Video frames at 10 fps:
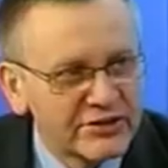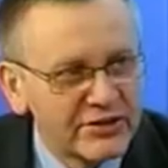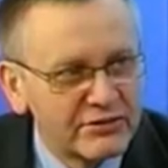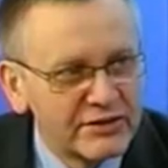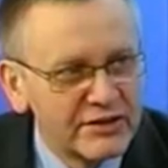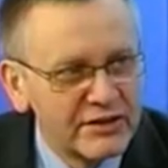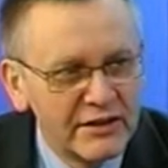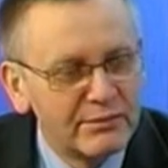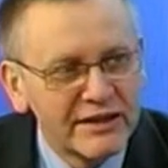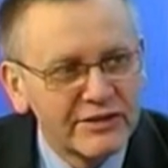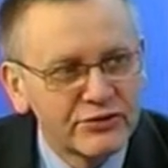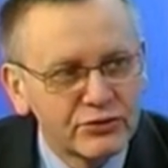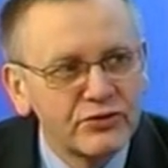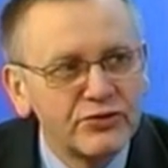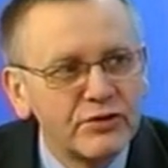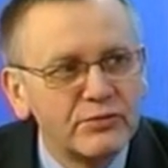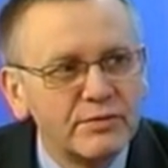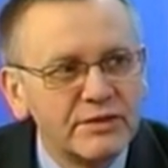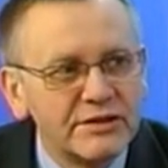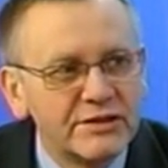szkoły, bardzo trudno mu
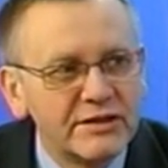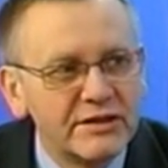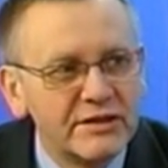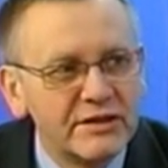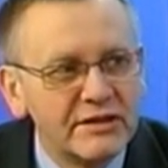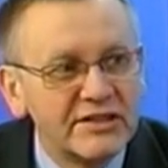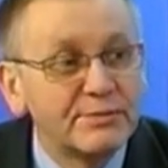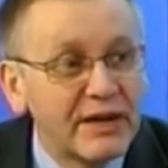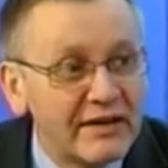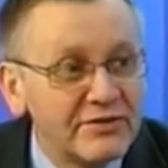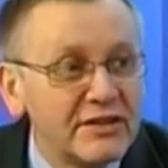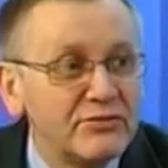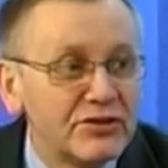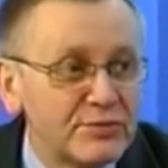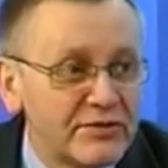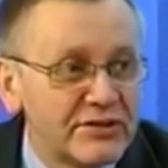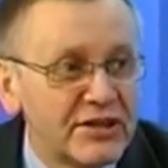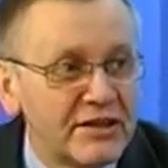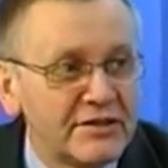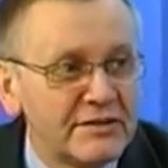być y, sprawnym i
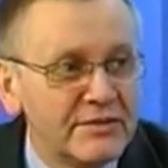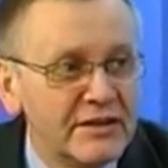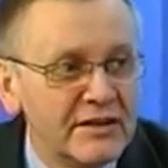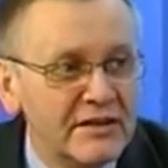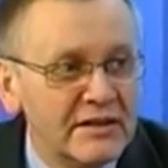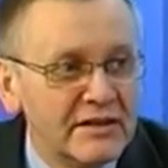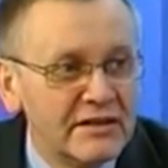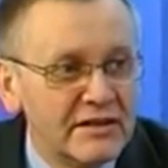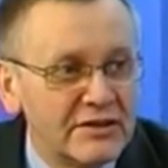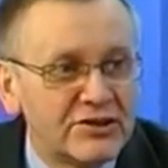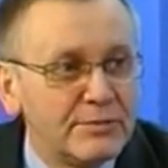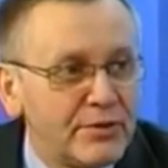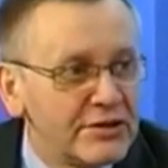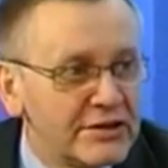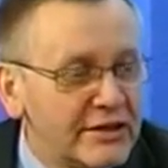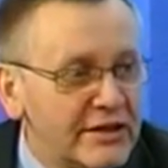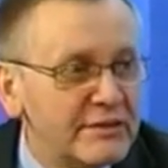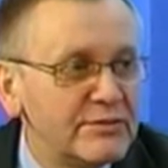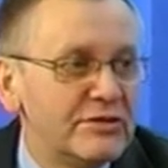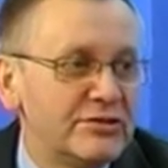odpowiedzialnym y, czy
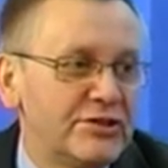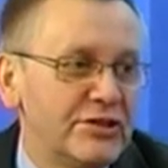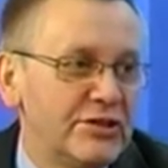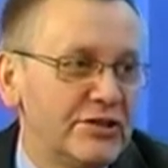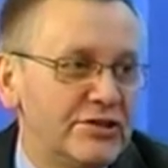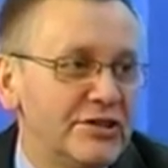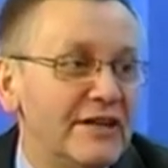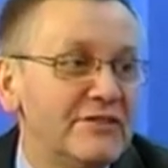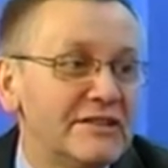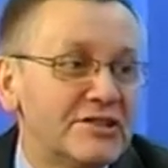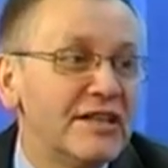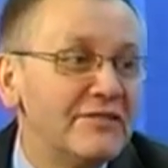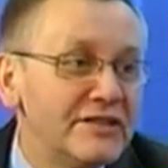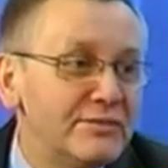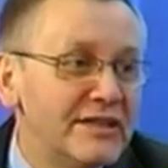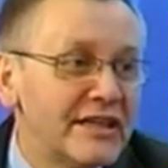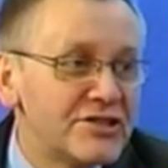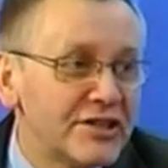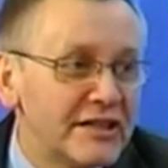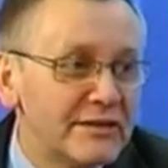politykiem, czy, czy, nawet, czy nawet
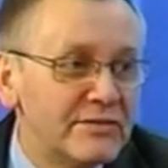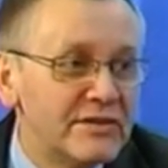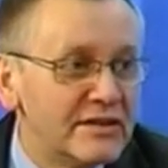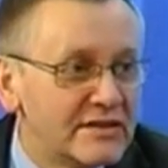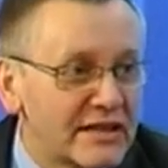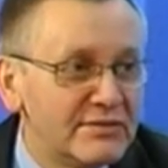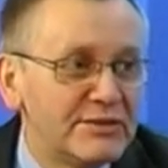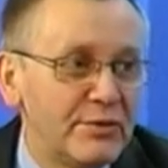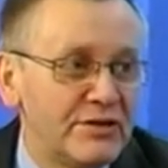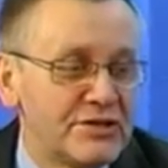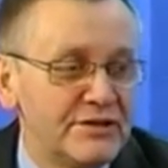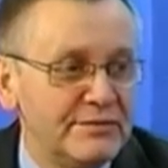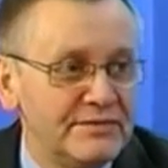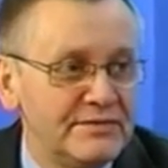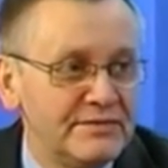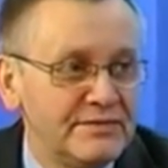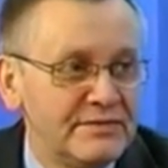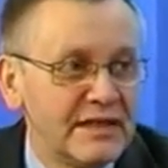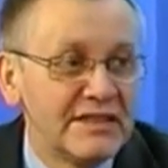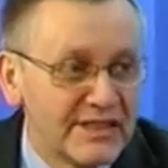menadżerem y, takim społecznym.
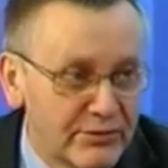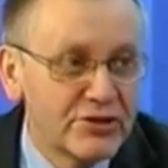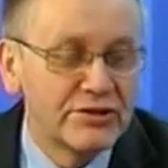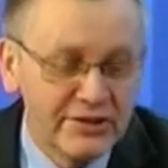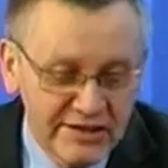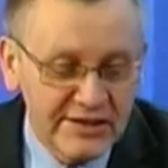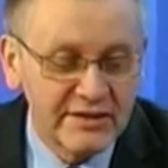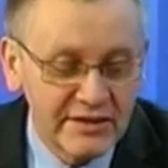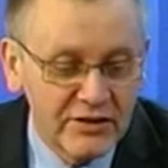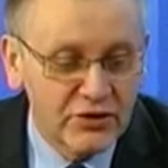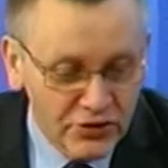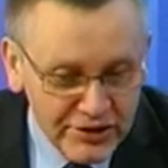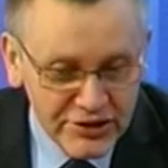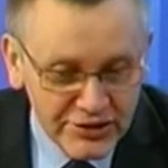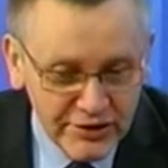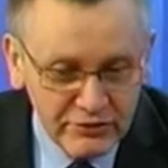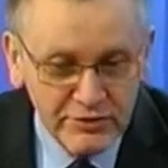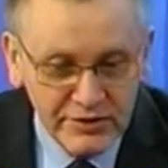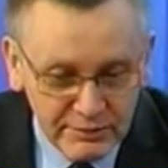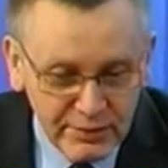Samorząd jest konieczną
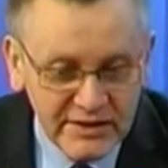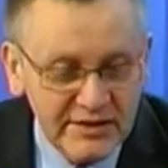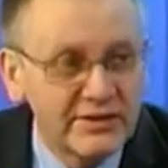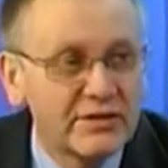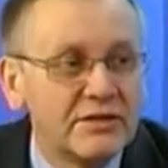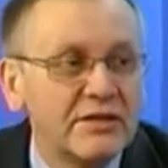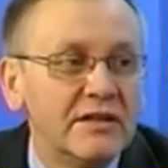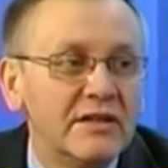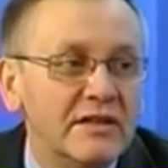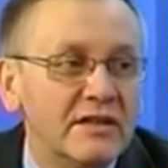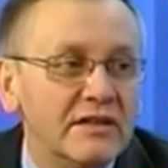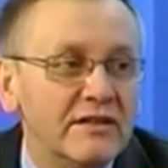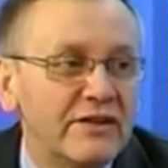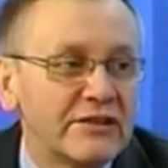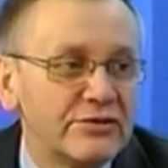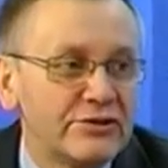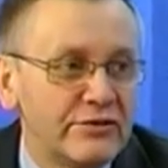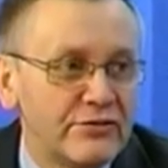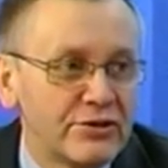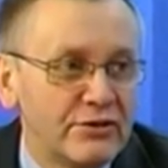i bardzo
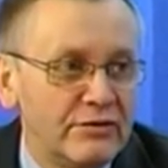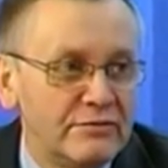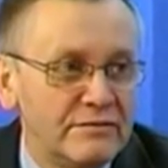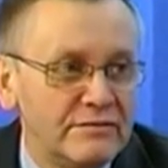wartościową szkołą.